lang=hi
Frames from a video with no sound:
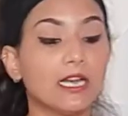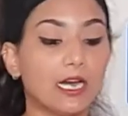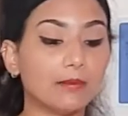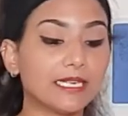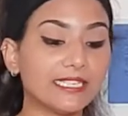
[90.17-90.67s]

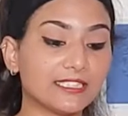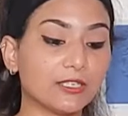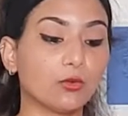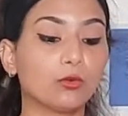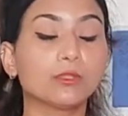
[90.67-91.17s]
अब गाइज
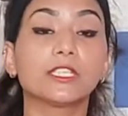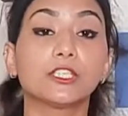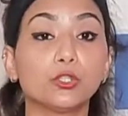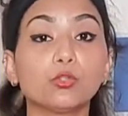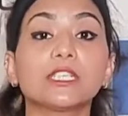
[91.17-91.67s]
देखो
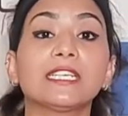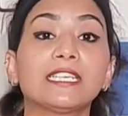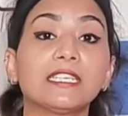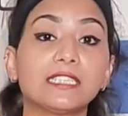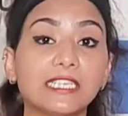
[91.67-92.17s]
यूज़ करने
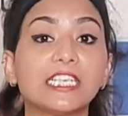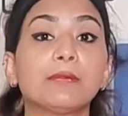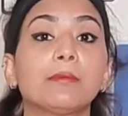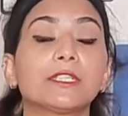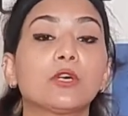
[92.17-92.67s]
का तरीका
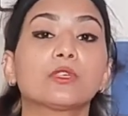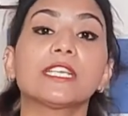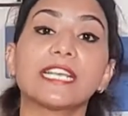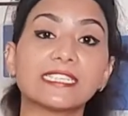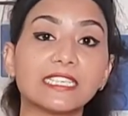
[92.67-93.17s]
मैं बताऊँगी
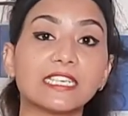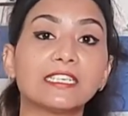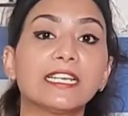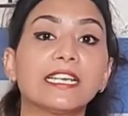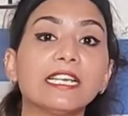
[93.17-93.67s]
कैसे
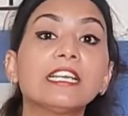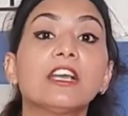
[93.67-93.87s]
करना है